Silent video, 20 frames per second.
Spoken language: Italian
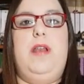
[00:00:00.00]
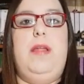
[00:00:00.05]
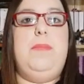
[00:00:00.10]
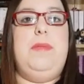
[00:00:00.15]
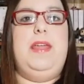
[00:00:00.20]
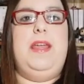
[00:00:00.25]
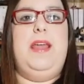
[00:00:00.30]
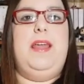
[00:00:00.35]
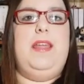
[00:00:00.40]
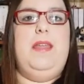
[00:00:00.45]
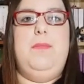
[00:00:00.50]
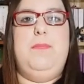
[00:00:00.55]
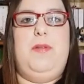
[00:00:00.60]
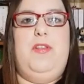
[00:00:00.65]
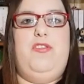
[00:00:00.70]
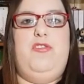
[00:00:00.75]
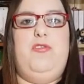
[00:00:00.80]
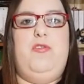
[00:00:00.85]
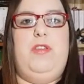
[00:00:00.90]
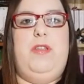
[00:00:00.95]
le mie
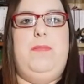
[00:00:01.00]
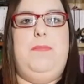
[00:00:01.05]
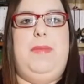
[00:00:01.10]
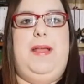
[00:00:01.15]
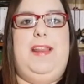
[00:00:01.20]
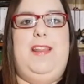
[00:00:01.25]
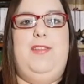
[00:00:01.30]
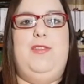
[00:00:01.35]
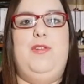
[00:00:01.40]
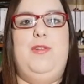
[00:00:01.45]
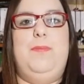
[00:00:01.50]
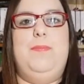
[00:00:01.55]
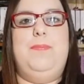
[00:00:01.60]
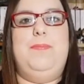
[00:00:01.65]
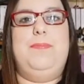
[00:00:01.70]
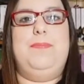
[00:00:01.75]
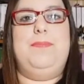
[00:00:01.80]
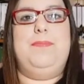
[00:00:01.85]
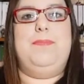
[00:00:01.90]
impressioni in merito